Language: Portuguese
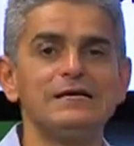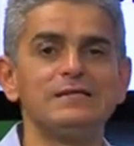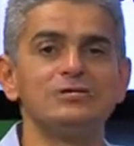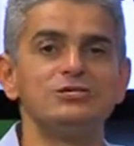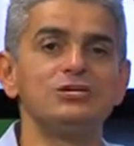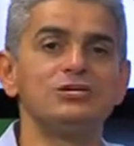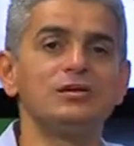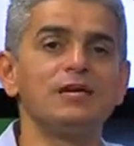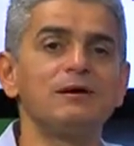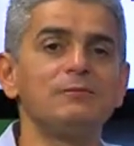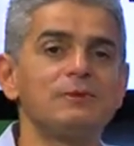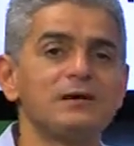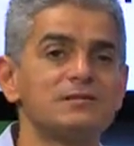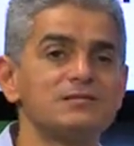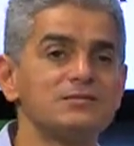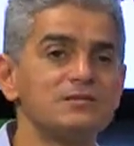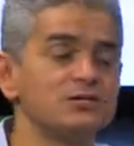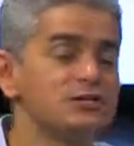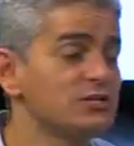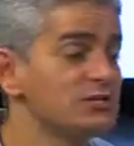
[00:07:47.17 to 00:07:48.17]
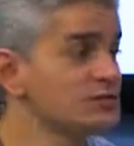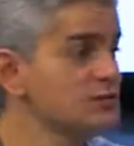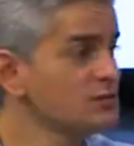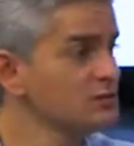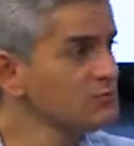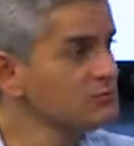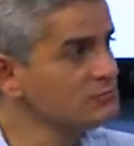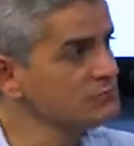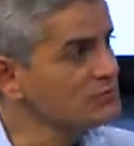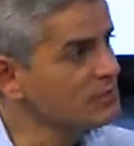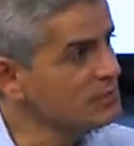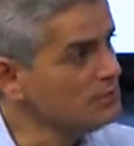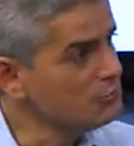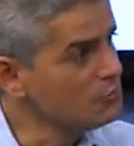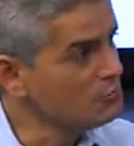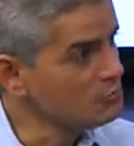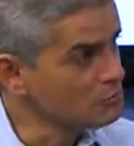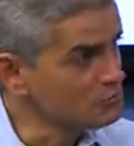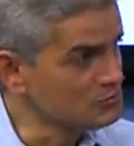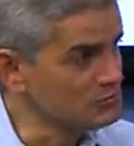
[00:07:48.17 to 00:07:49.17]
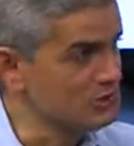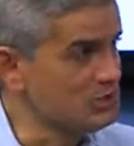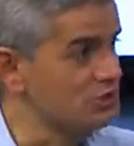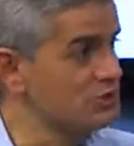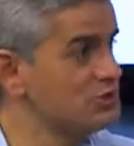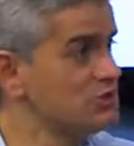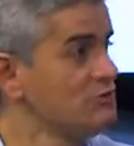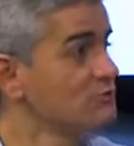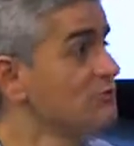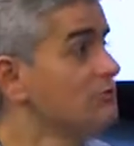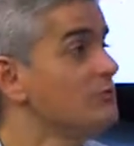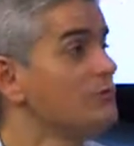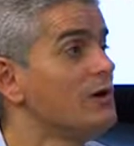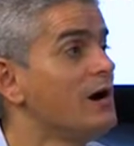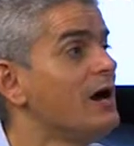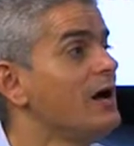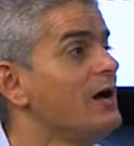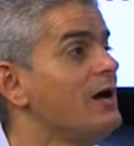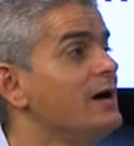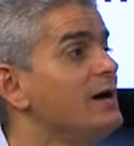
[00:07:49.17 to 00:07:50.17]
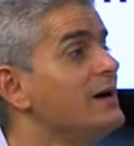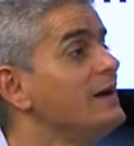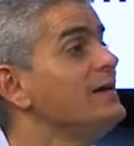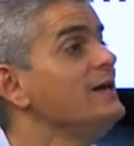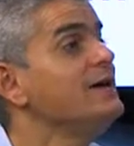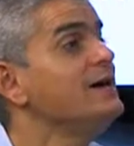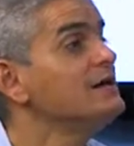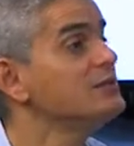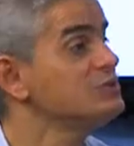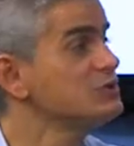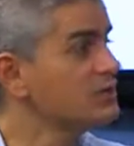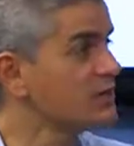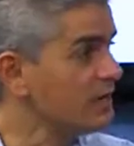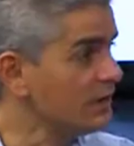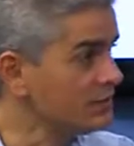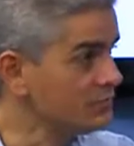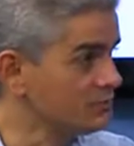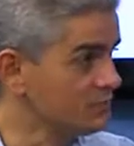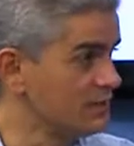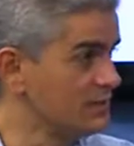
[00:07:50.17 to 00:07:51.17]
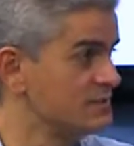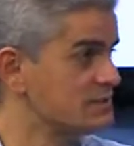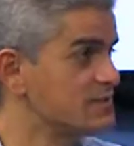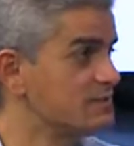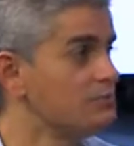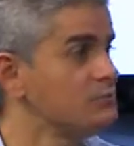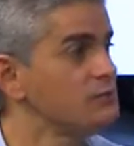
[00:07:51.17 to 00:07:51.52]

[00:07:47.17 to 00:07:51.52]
de que a mastite a gente não tem como objetivo a ah, erradicar a doença,